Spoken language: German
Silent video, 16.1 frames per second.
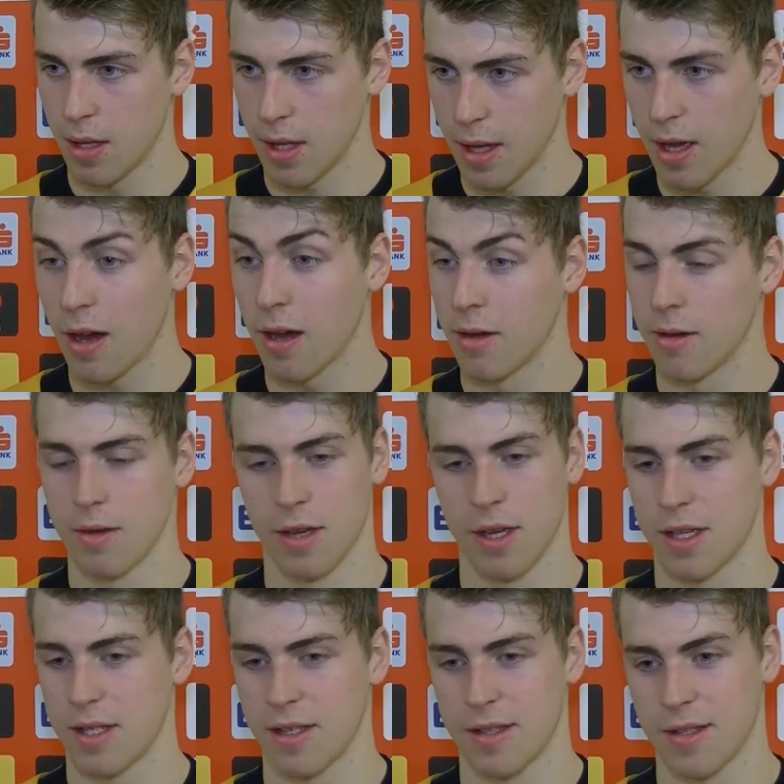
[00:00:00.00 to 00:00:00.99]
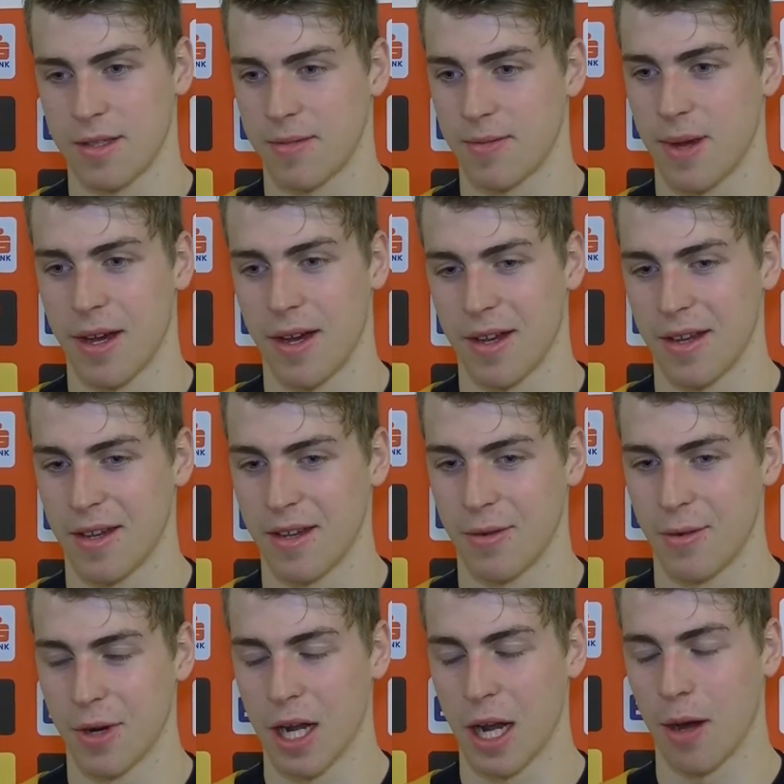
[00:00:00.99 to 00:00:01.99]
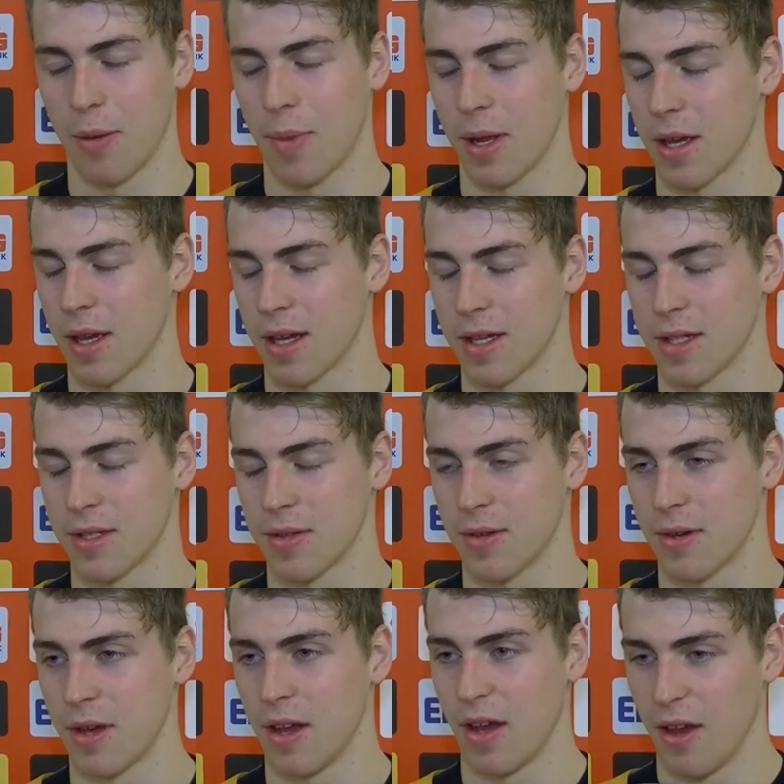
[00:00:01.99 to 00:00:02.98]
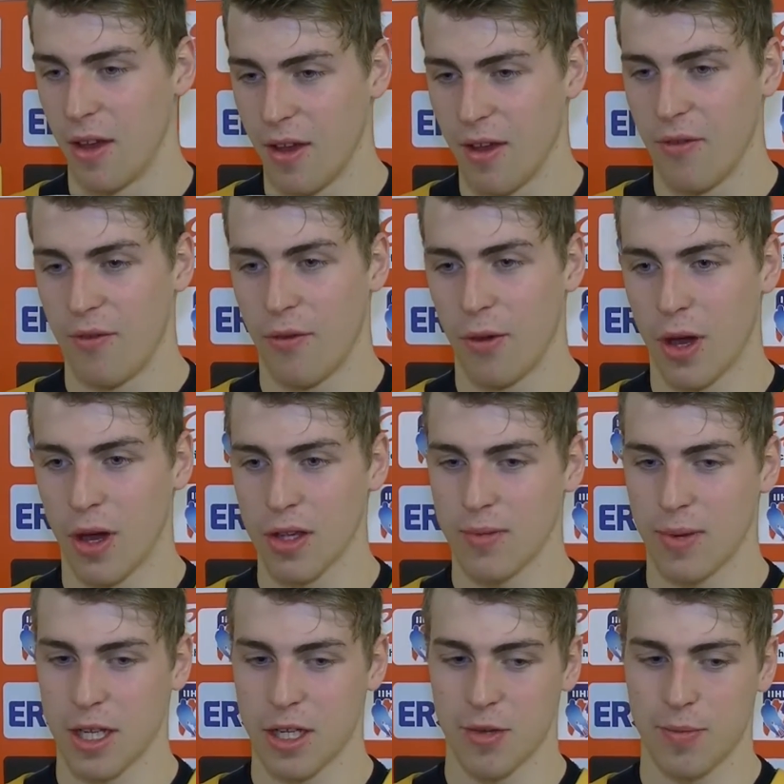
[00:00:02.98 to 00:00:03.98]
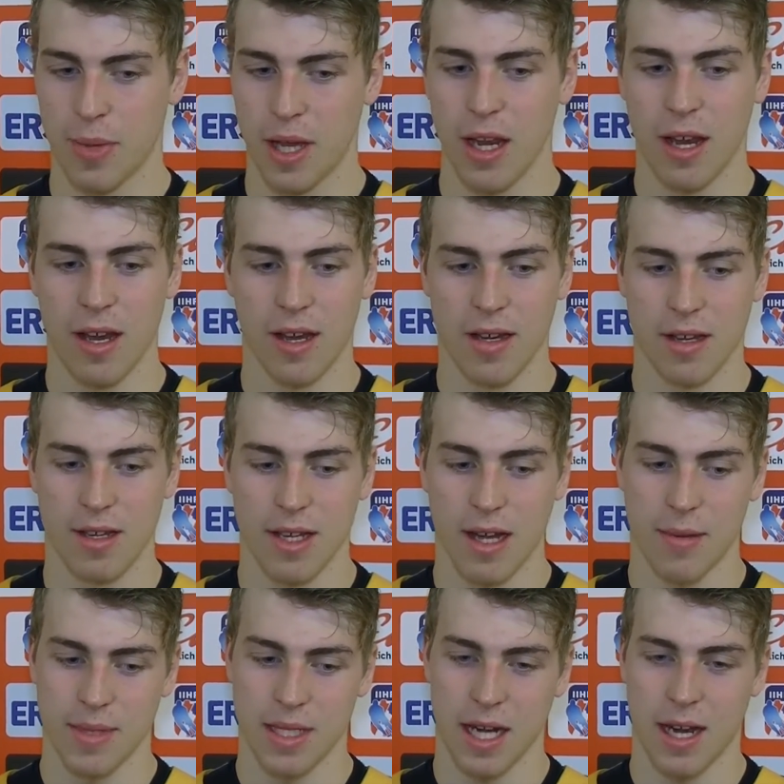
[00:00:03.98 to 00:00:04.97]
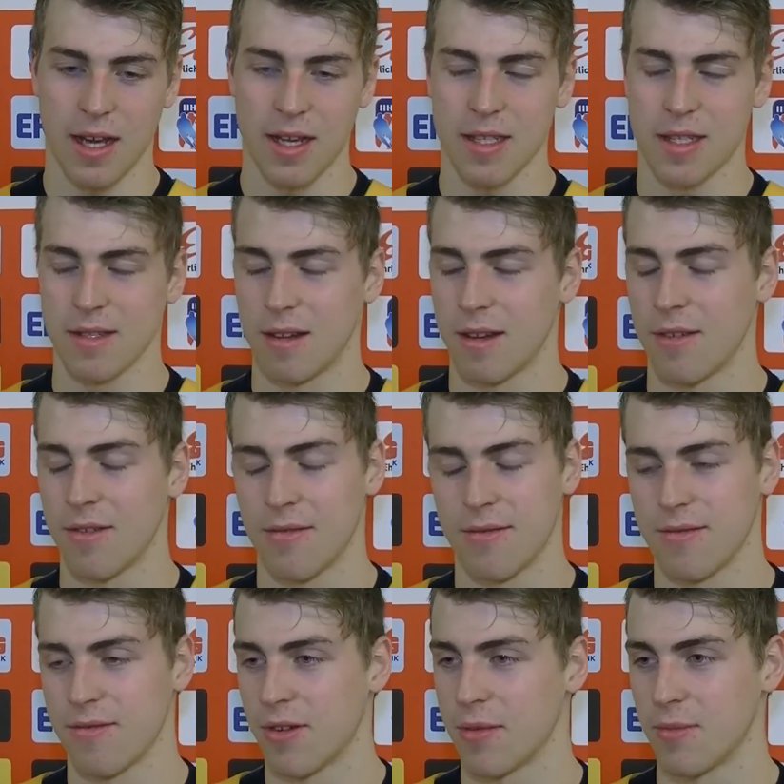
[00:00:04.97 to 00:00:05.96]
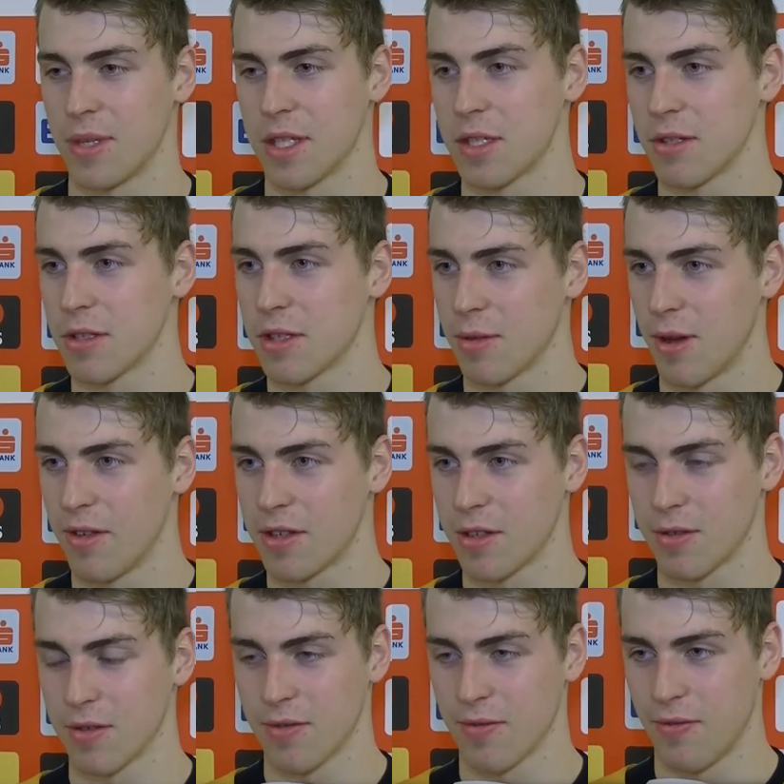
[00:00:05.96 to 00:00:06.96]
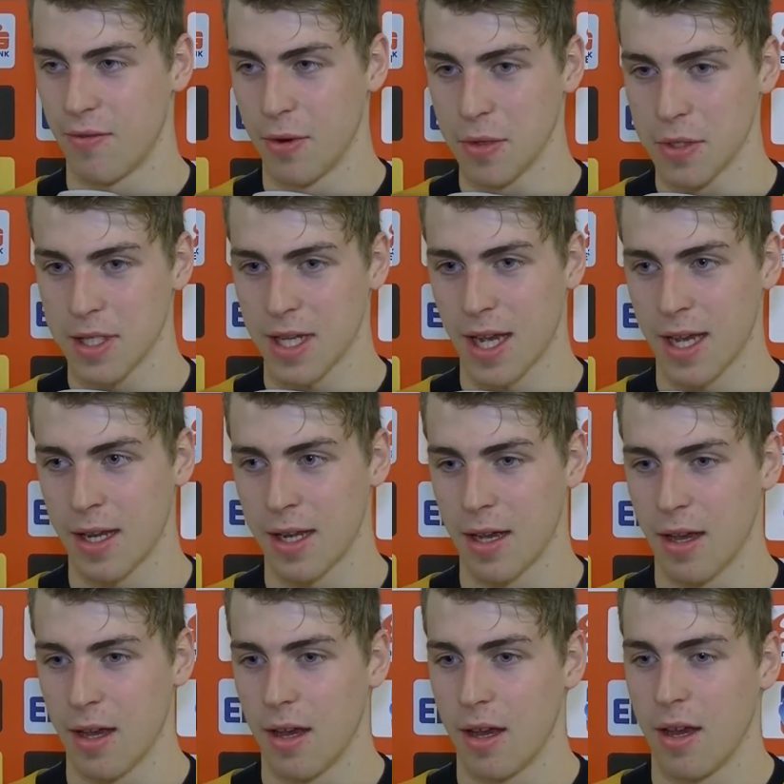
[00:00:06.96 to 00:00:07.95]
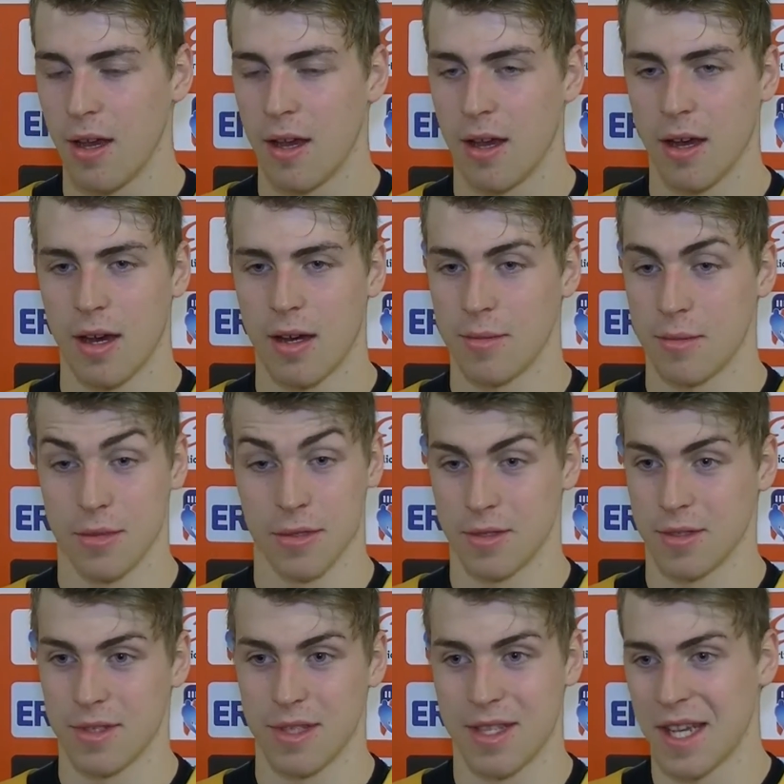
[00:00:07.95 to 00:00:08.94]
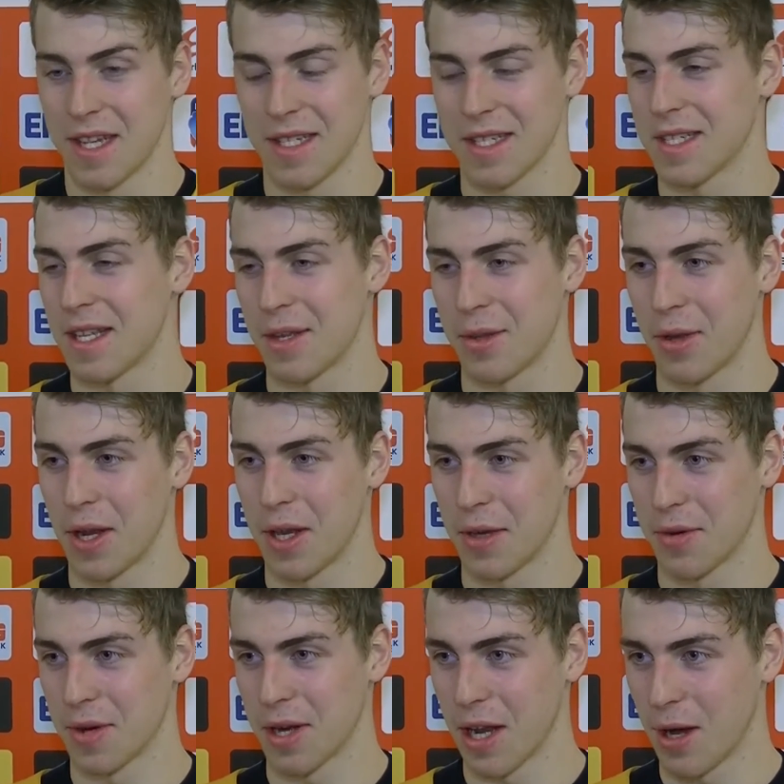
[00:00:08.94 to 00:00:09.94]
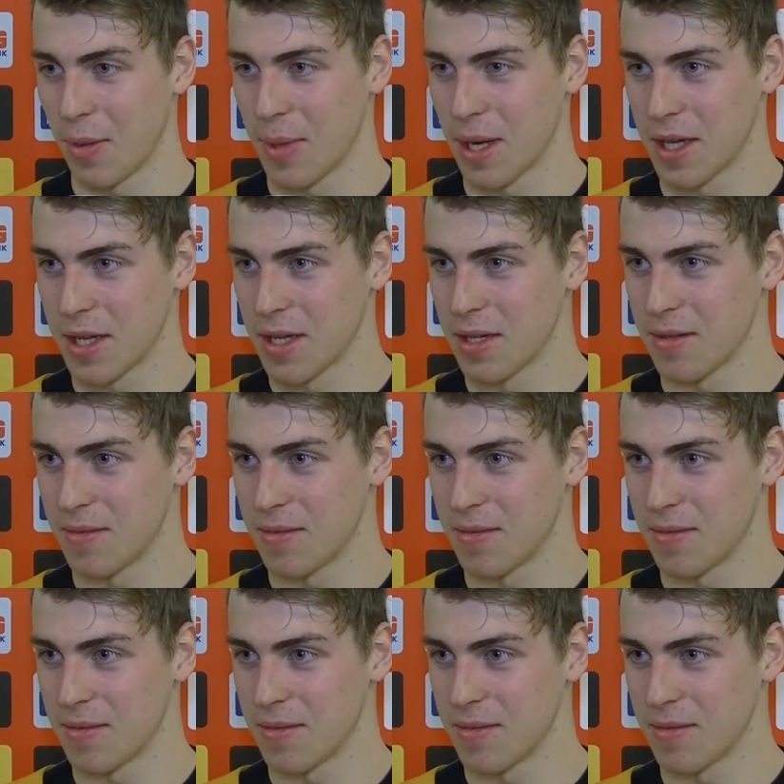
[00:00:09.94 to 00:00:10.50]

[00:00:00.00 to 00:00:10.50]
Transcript: Ja, das, das war unglaublich. Also für Auswärtsspiele gab es Reisen von bis zu zwölf Stunden Flugzeit. Ähm, und das ist natürlich unglaublich.